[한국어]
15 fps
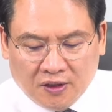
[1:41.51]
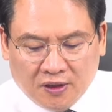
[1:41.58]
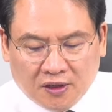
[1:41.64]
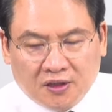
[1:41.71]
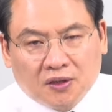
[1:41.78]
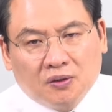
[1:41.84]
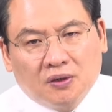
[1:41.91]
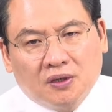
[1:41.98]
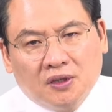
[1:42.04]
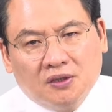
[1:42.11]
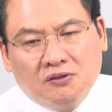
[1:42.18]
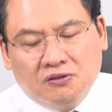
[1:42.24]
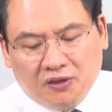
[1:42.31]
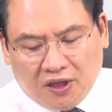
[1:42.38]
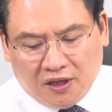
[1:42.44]
그리고 그
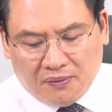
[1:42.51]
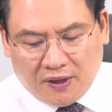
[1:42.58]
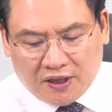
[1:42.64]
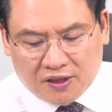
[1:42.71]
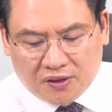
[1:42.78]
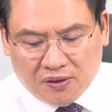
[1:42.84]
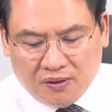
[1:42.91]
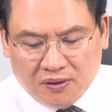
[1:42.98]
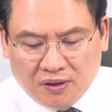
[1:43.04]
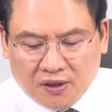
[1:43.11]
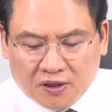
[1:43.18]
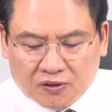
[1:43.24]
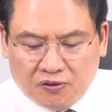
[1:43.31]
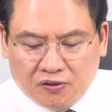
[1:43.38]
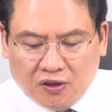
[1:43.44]
후에 말이죠.
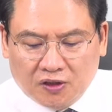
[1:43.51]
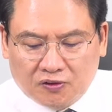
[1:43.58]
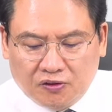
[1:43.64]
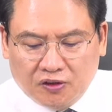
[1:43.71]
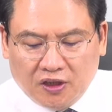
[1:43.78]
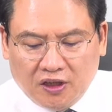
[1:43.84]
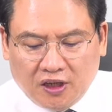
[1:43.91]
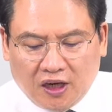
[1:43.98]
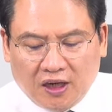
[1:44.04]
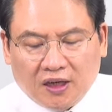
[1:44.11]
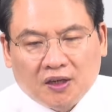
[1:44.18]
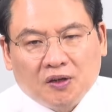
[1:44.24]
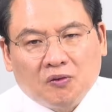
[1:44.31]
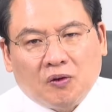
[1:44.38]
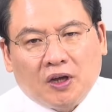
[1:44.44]
9월 9일
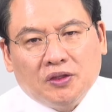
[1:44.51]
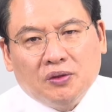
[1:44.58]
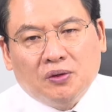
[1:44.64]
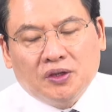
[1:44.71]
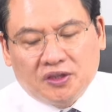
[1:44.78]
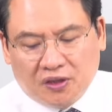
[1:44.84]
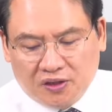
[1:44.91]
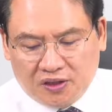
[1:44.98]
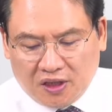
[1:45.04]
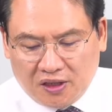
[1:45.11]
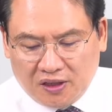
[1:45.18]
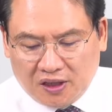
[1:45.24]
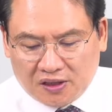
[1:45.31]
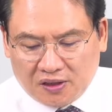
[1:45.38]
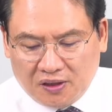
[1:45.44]
날 환노위
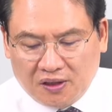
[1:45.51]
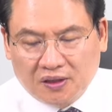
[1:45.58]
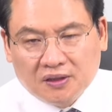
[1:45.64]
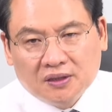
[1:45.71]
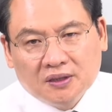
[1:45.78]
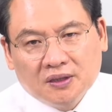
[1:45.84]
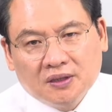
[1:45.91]
전체의에서